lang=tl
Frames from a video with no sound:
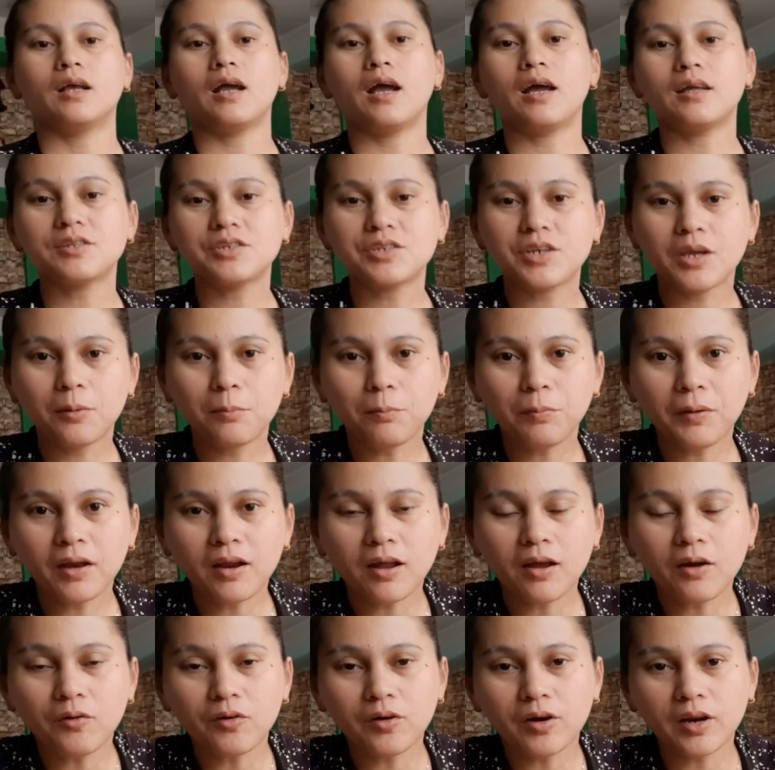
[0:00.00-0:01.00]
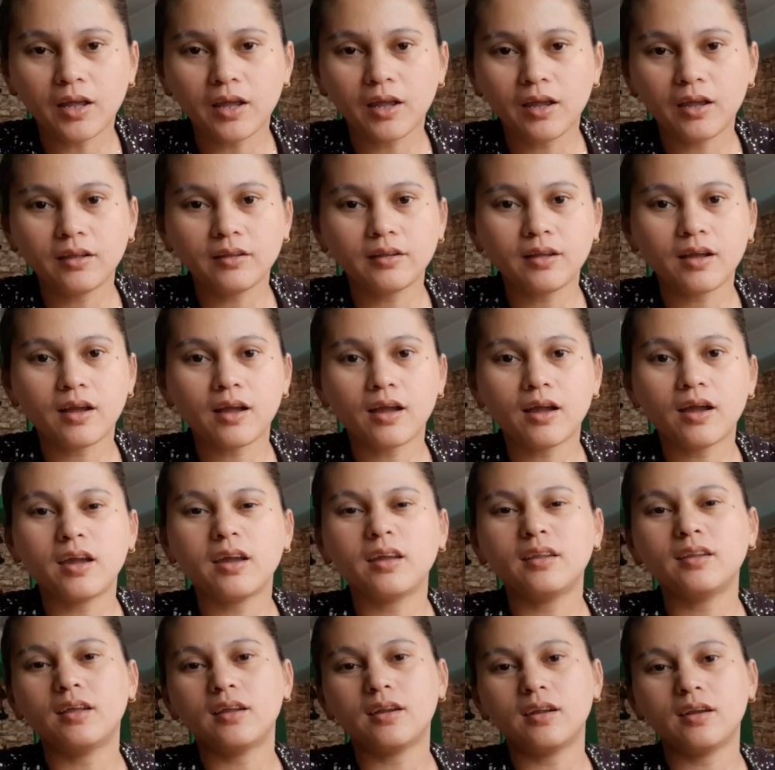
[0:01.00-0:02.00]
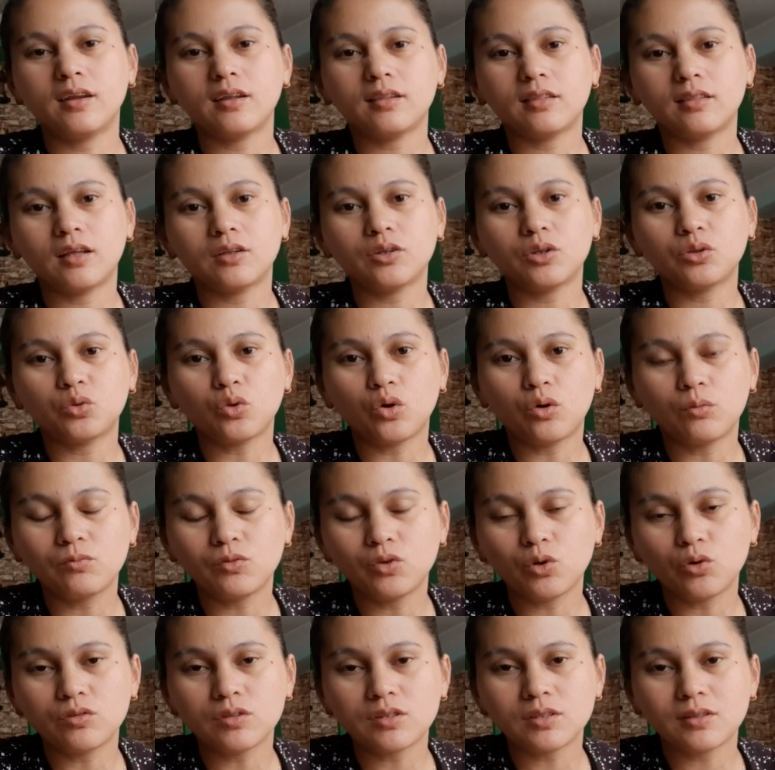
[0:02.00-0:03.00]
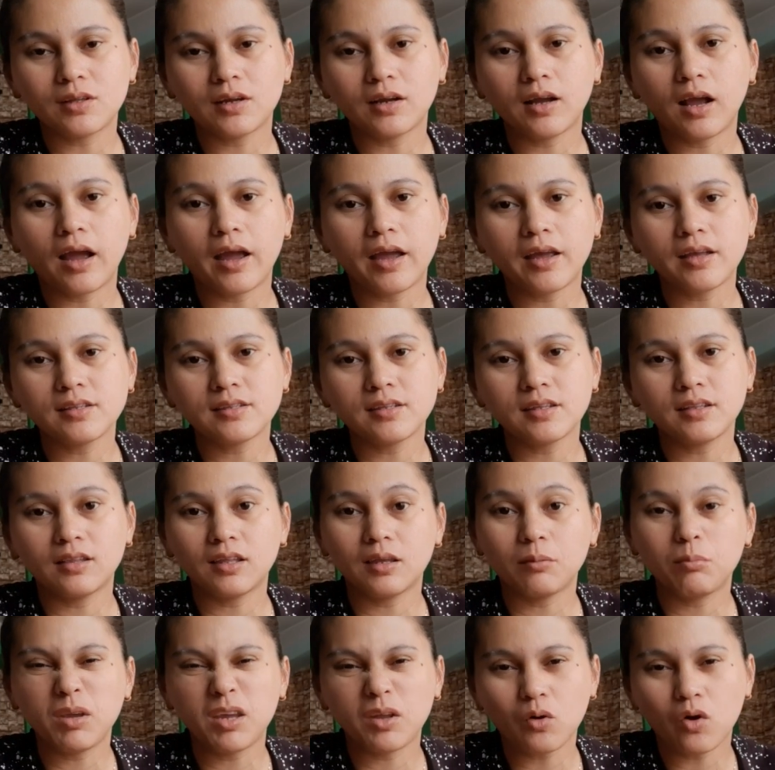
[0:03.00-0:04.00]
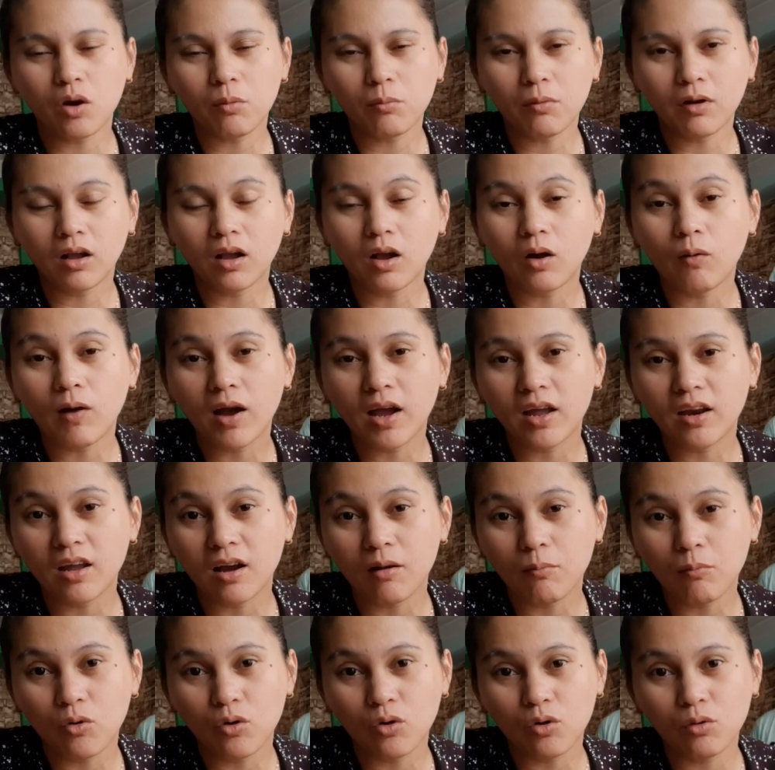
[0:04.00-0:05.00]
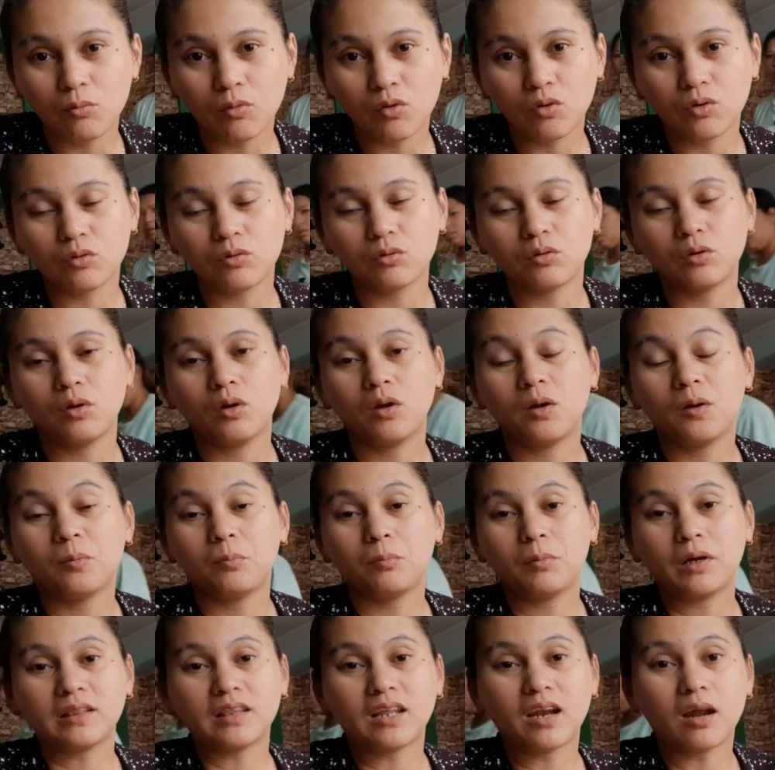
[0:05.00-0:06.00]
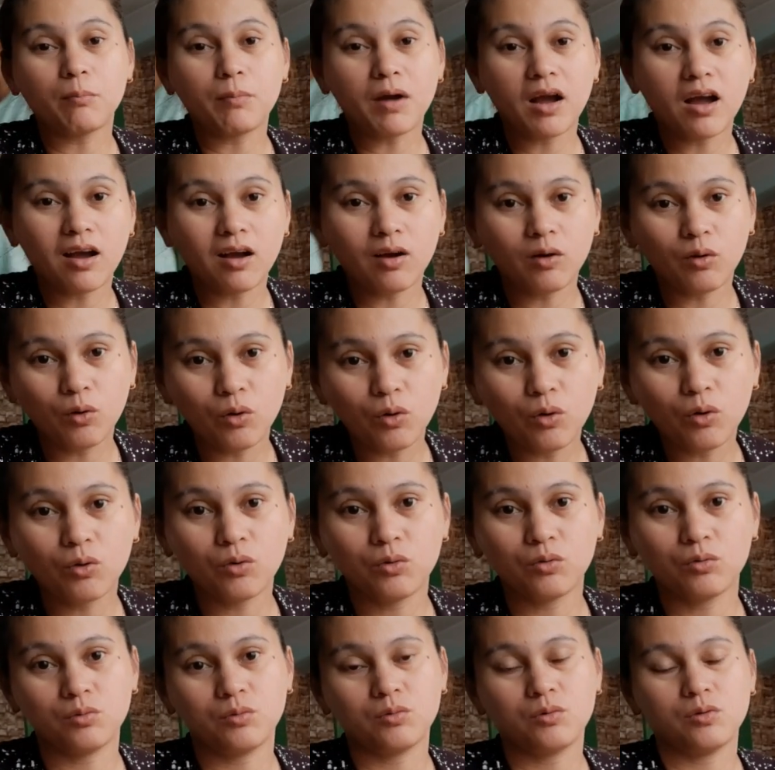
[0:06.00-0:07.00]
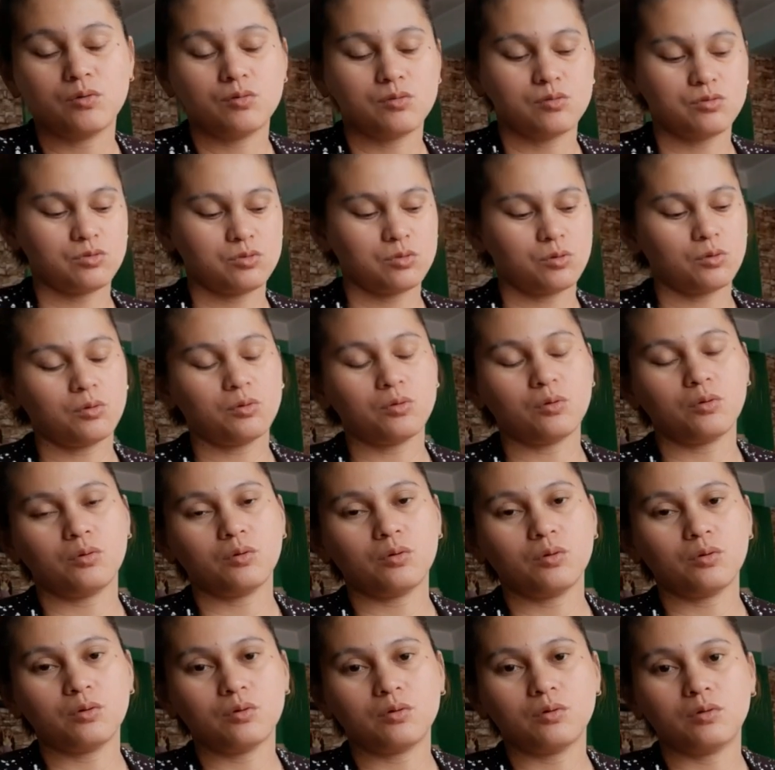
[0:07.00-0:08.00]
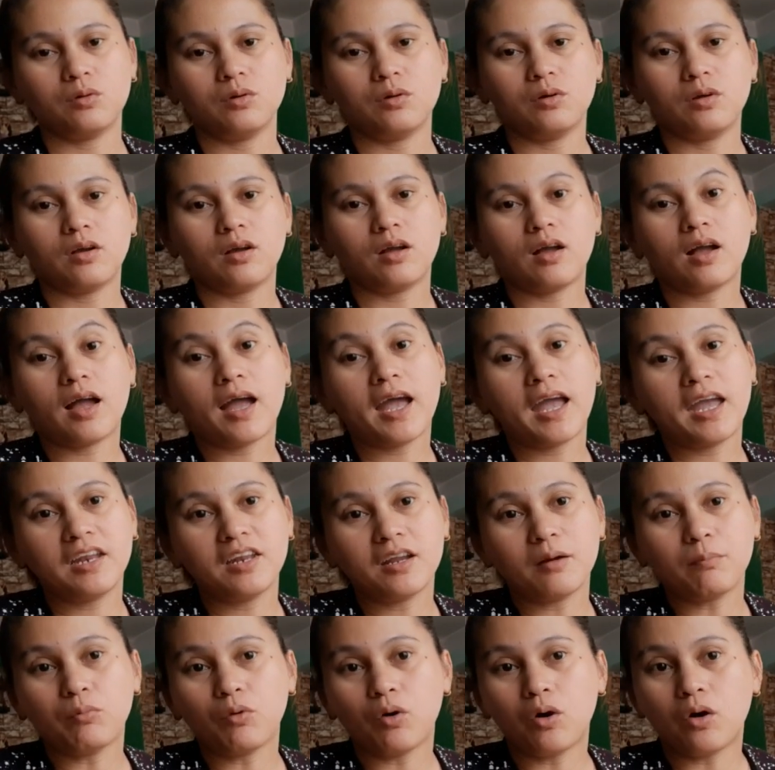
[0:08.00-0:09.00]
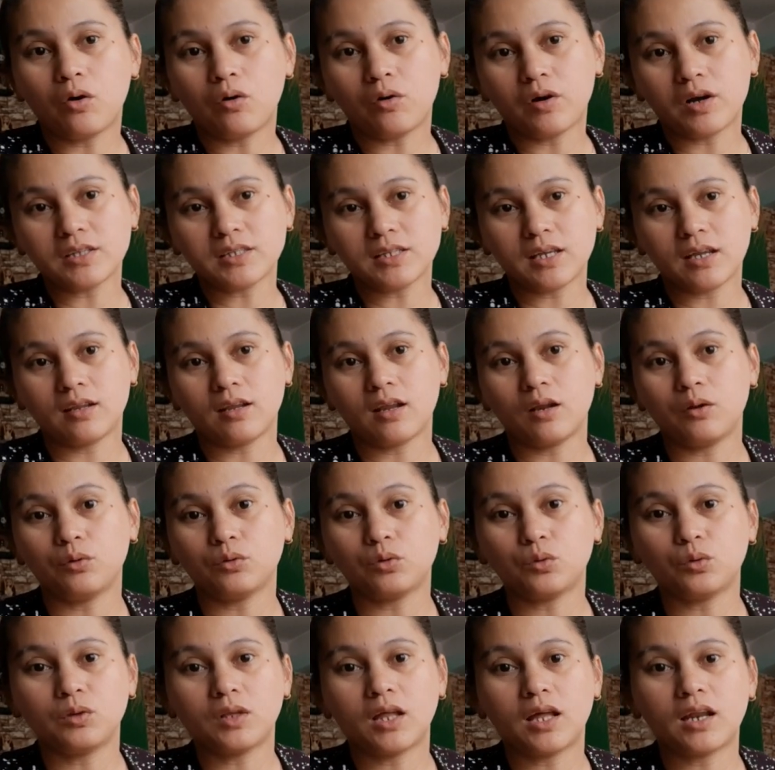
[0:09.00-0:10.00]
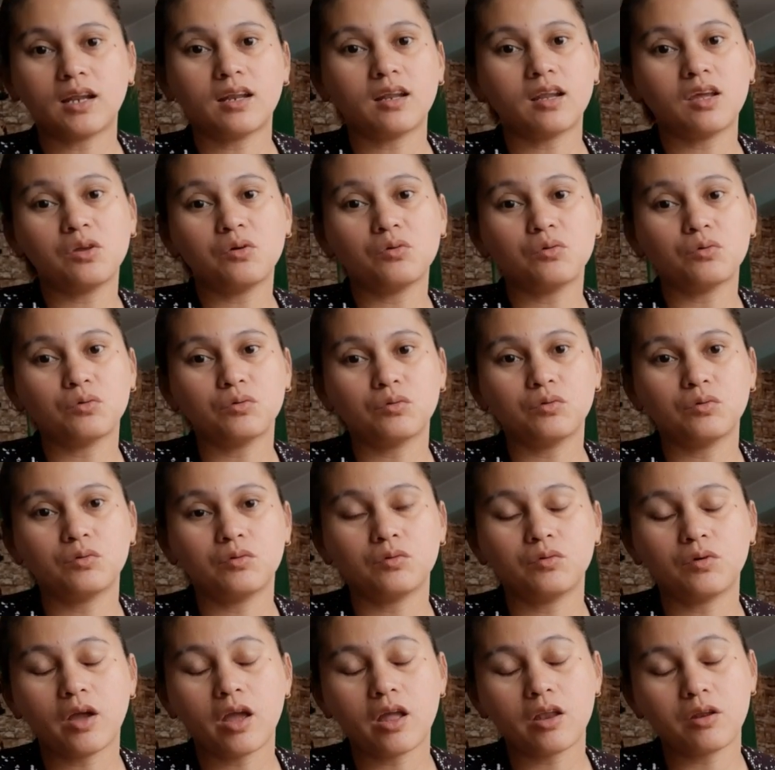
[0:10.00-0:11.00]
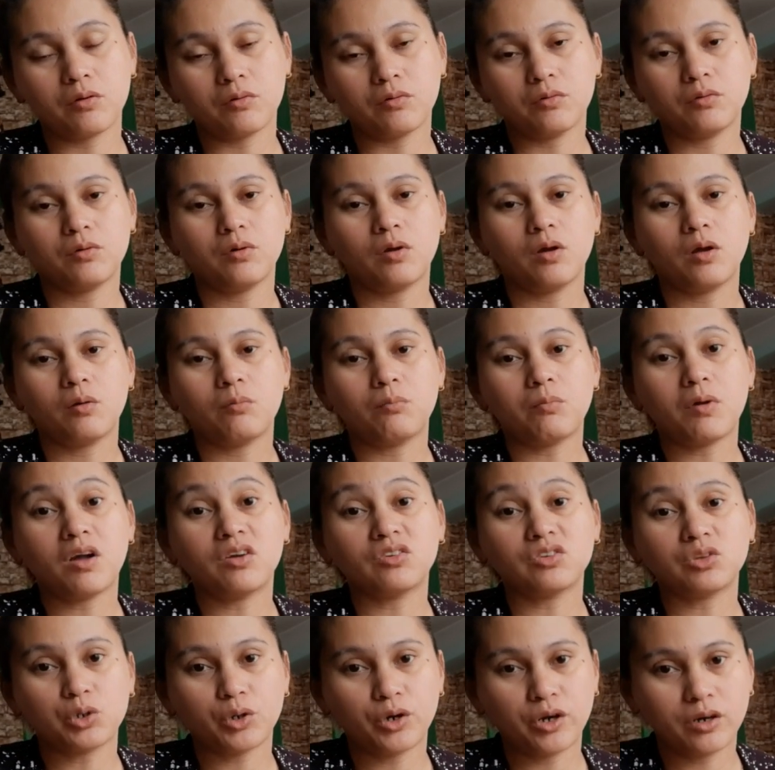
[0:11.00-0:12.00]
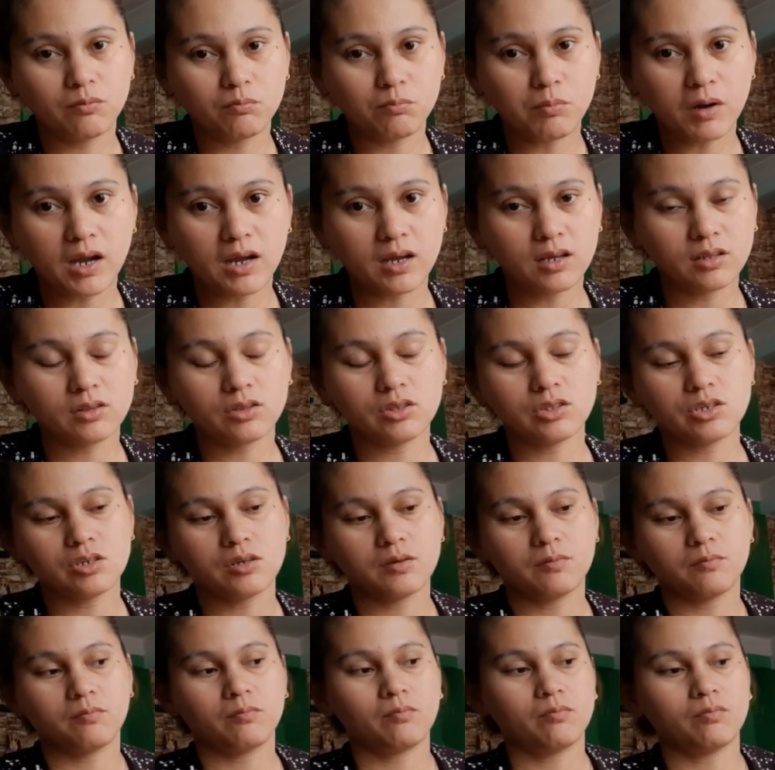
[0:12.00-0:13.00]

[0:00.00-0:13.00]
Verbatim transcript: Diba, at syempre ako rin, kakain na rin at nato Jones na guys. Hindi biro ang magawa ng momo, matrabaho. So, kain na po ako kasi naluto na rin na yung ano, pang third batch.